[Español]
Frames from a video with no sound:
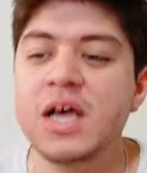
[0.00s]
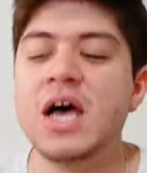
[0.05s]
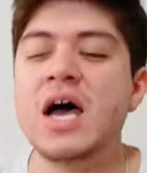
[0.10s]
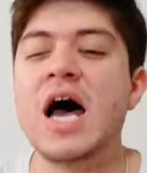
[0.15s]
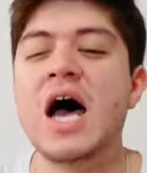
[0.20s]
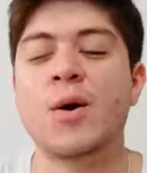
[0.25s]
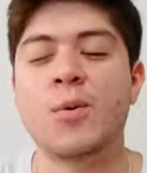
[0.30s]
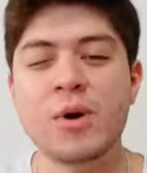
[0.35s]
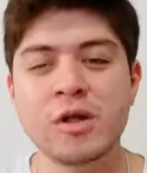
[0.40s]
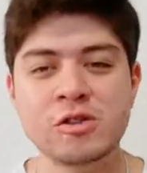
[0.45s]

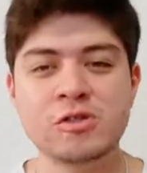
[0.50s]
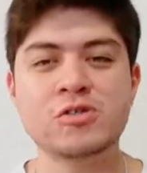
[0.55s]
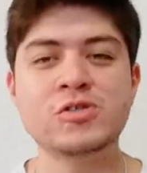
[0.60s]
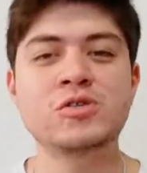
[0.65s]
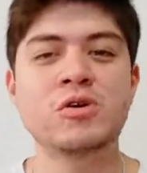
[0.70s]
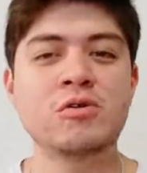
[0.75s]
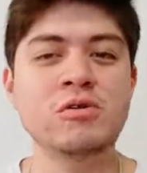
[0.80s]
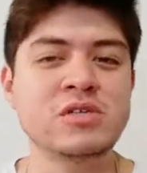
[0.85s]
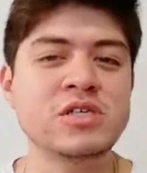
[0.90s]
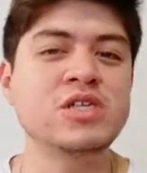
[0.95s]
¿A cuántos
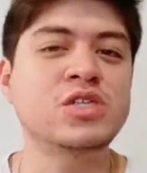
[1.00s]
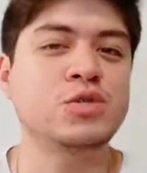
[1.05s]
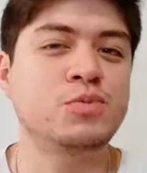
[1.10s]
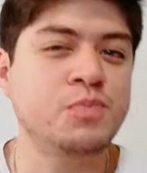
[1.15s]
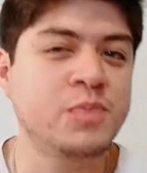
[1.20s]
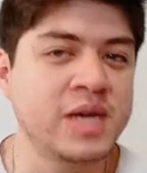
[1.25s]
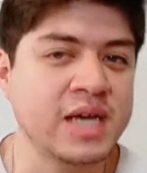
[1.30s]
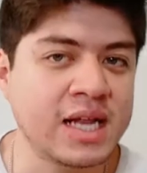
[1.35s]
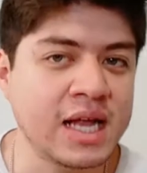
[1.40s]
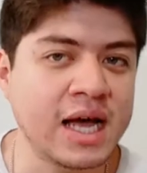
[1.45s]
no nos
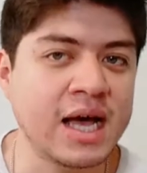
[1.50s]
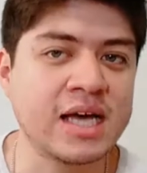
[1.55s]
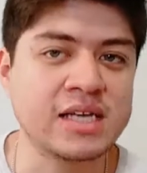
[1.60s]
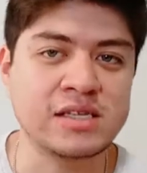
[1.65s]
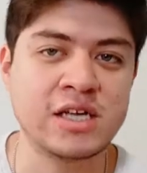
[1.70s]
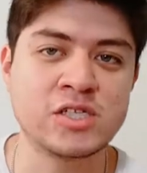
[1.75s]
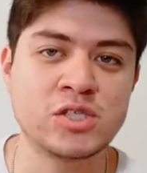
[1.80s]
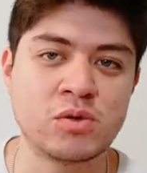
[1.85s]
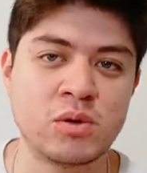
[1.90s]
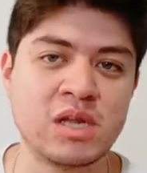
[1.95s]
inspira esa
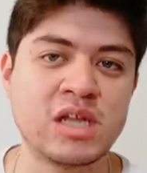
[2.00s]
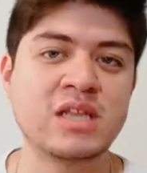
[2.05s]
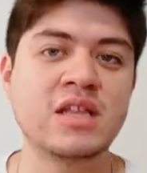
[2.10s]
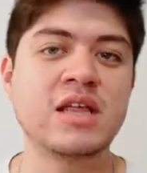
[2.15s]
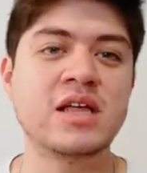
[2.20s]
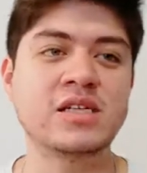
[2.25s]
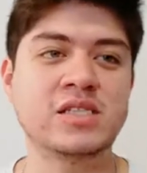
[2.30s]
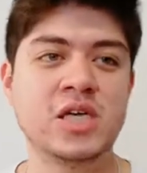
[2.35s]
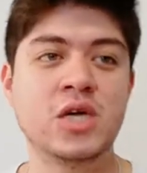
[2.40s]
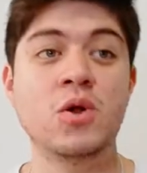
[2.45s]
historia de
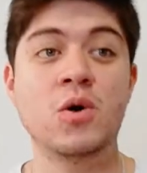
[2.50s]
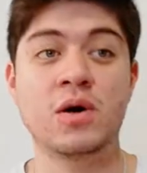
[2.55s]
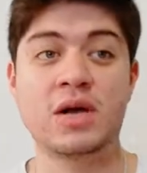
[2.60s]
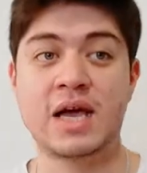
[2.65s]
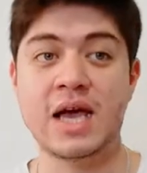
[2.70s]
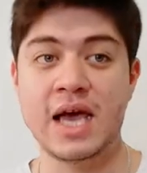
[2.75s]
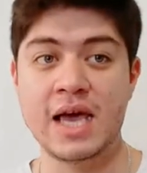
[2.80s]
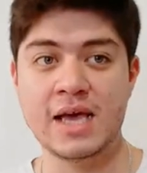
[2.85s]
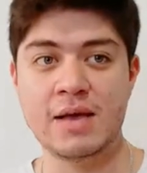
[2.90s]
decir, ok,